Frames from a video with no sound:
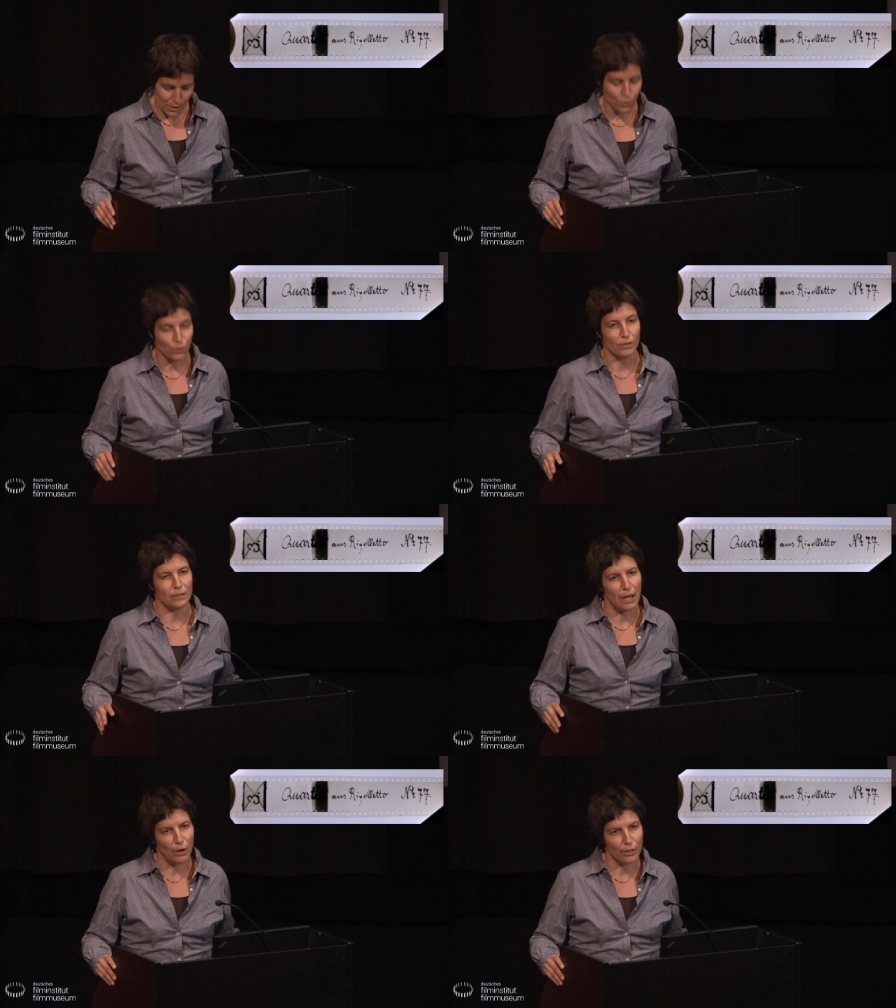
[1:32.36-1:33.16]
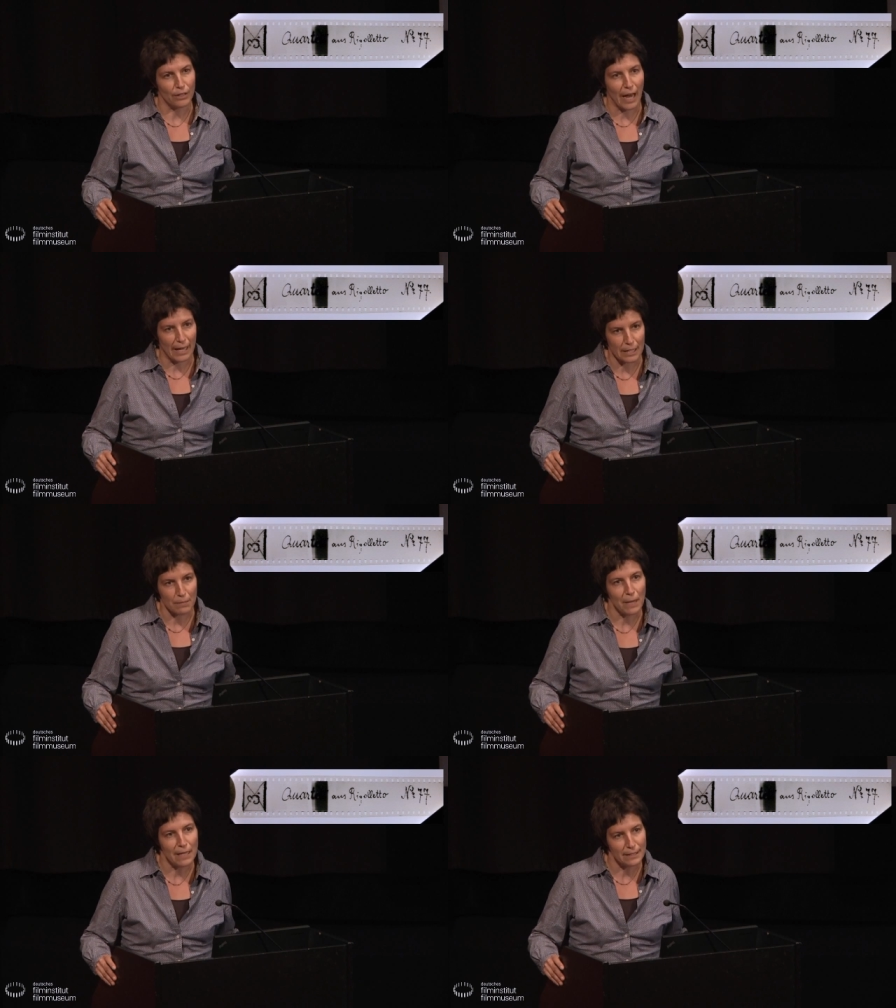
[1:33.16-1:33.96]
und auch eine
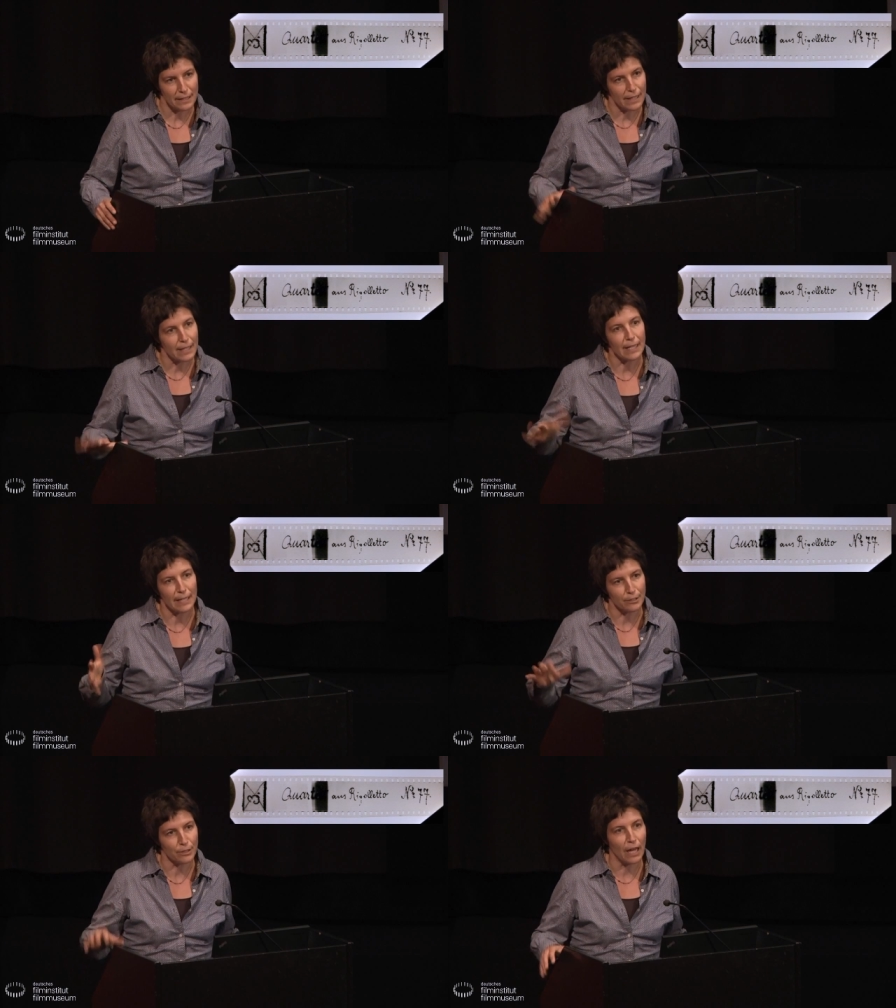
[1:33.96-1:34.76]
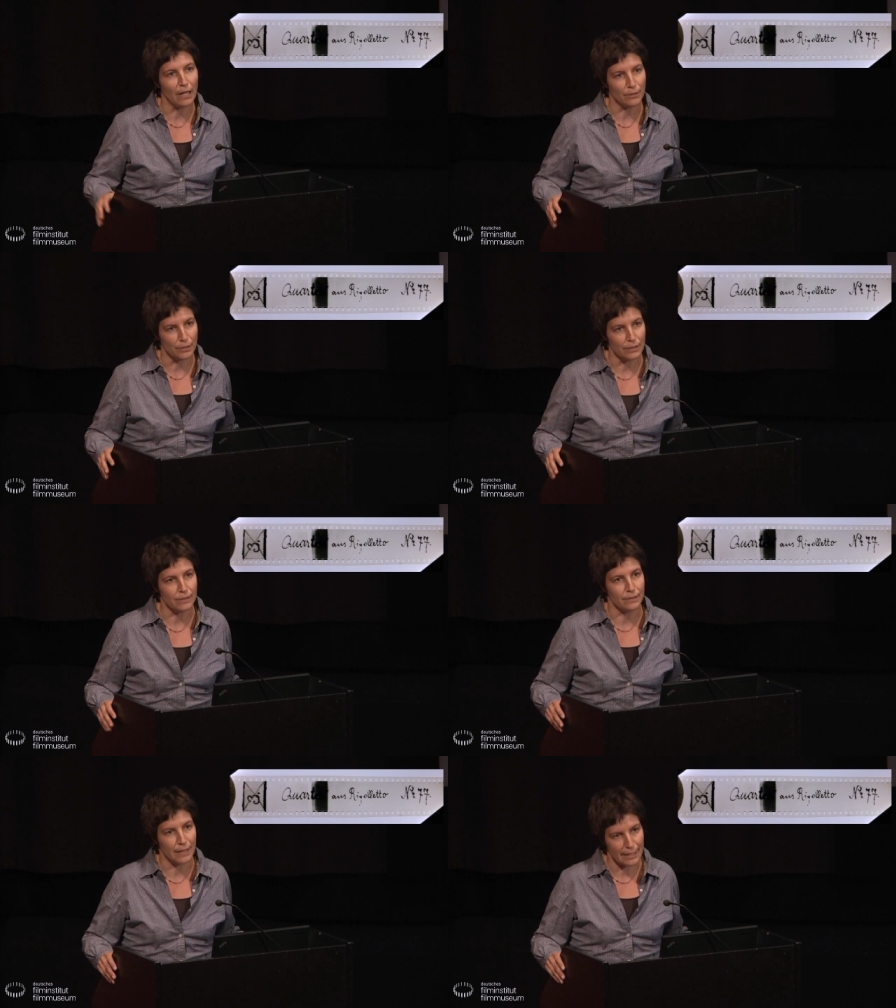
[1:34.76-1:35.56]
angemessene internationale
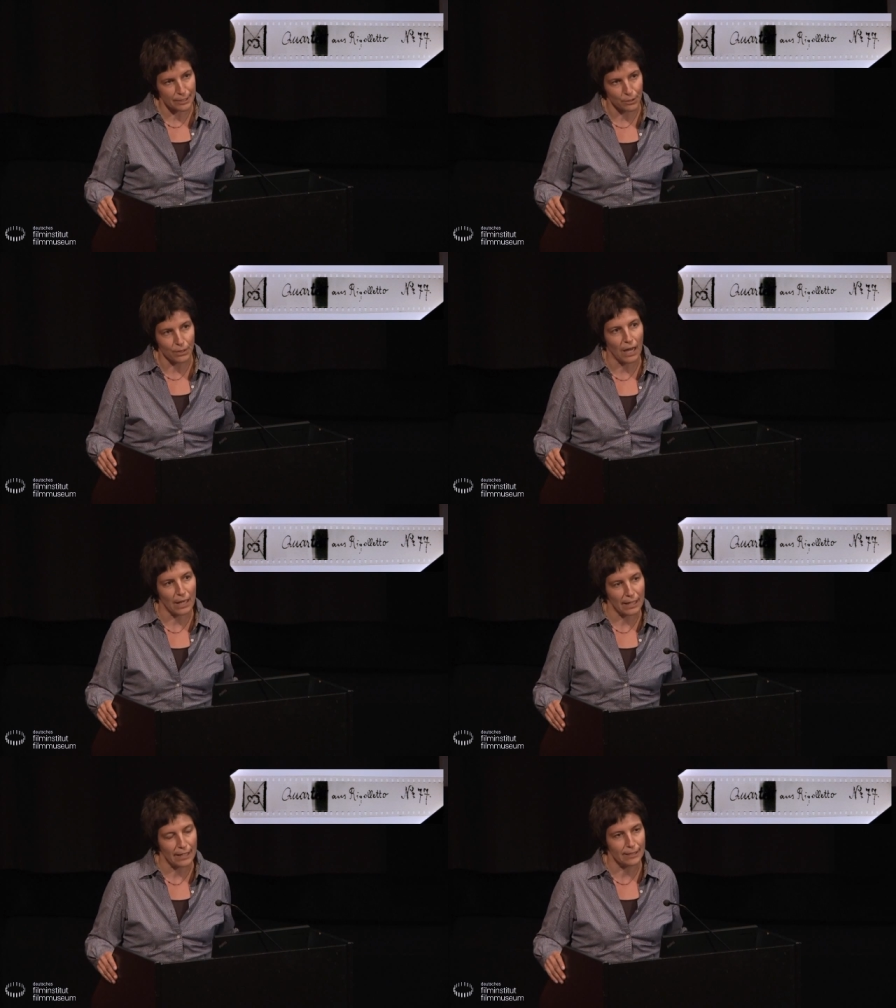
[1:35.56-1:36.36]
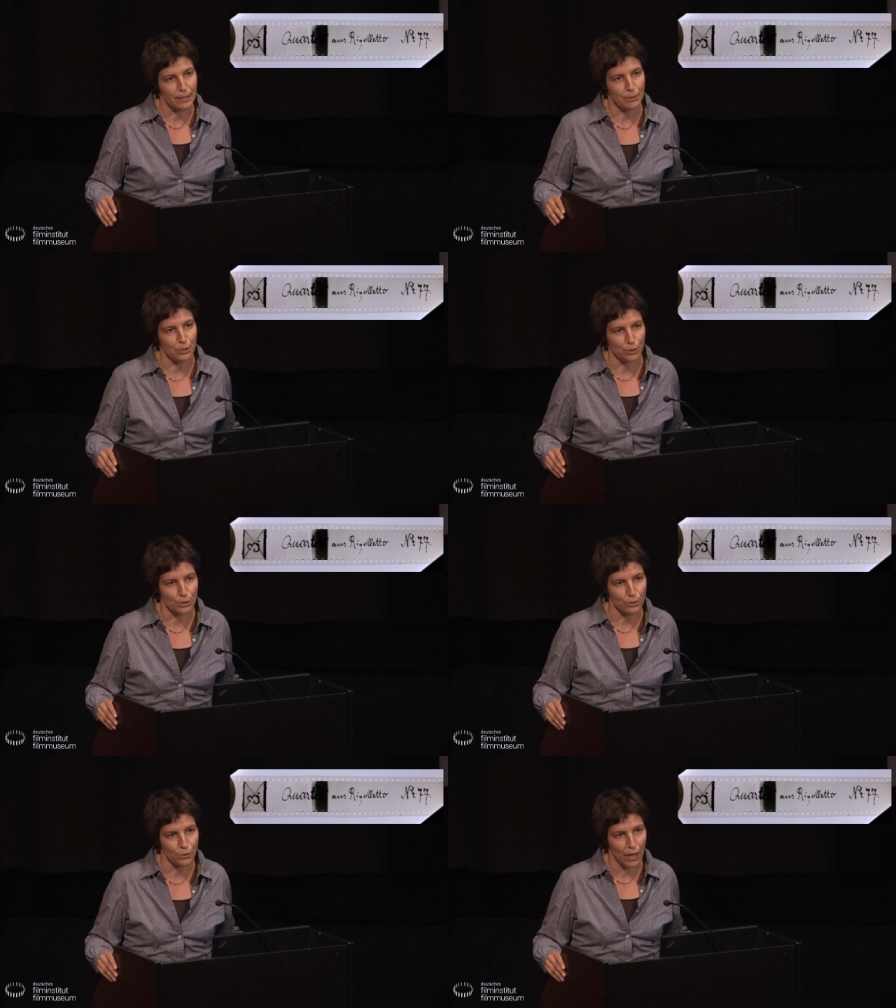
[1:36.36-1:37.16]
und nationale
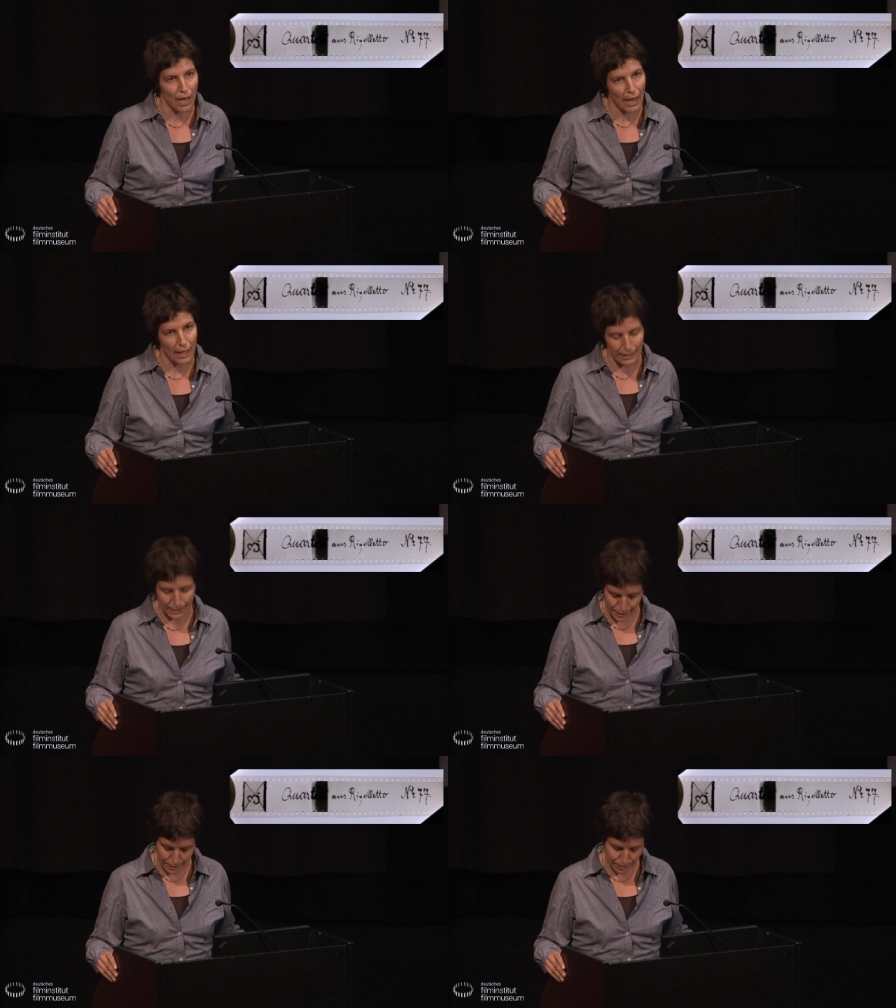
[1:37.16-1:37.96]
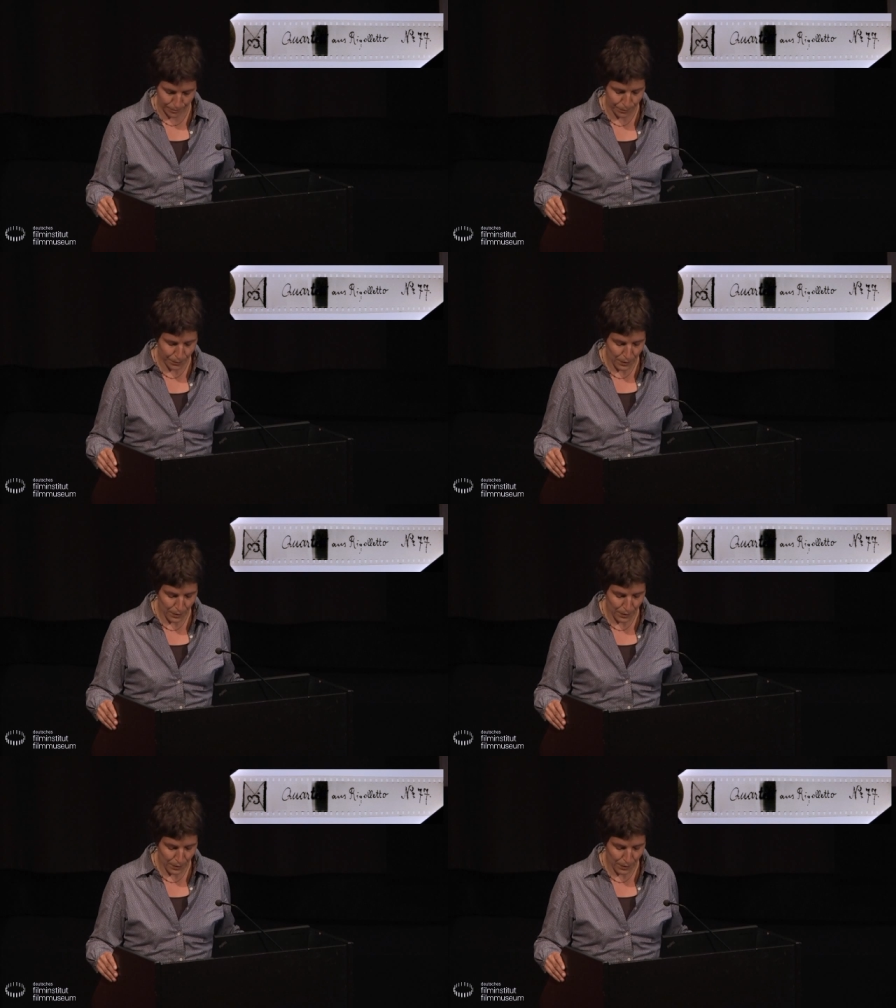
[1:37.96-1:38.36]
Rezeption zu erhalten.